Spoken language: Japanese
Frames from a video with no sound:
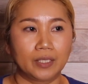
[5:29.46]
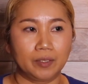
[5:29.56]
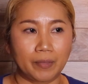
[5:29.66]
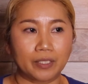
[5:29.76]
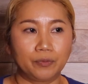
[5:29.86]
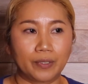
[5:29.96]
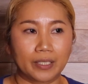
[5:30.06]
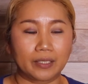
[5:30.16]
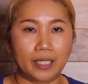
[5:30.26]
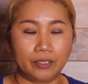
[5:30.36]
今言わ
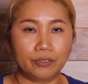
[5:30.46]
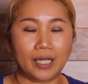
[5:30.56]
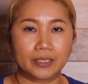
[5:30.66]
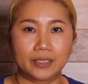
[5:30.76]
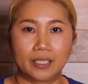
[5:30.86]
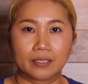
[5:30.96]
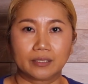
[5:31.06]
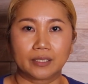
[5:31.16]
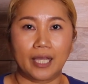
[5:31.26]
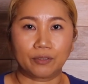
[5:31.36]
れている
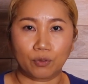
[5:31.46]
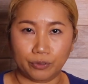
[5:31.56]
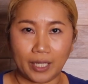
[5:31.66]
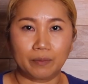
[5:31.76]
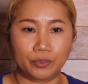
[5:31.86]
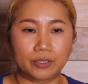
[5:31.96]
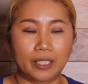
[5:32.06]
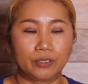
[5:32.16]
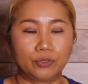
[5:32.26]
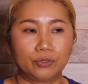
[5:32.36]
アジアンヘイトクライムっ
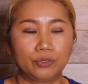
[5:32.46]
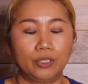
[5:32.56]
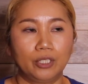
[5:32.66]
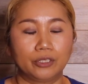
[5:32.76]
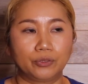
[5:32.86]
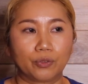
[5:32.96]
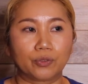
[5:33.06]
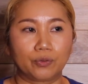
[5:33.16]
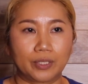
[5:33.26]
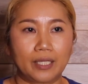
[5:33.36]
ていう状
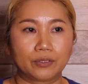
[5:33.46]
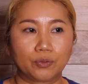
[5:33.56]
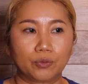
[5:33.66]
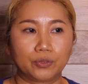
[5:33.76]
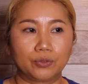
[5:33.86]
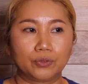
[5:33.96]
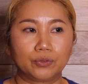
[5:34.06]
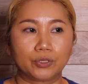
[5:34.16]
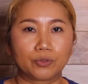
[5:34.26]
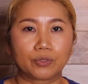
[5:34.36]
況でそう
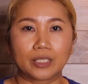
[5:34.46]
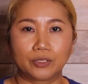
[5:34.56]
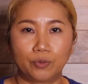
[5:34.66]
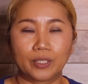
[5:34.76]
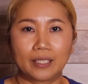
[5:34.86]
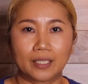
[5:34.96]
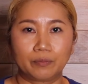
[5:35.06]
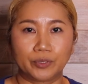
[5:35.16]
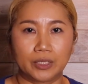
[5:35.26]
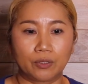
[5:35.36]
いう人たちを
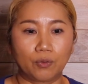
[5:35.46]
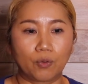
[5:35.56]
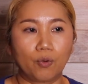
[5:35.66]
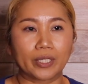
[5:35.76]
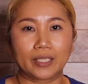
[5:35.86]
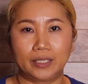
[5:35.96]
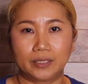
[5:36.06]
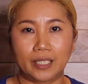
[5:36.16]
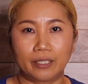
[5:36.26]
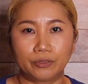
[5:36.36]
ランダムにこう攻撃
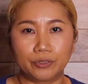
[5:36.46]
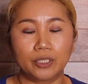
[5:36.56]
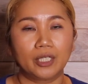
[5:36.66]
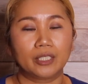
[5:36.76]
していく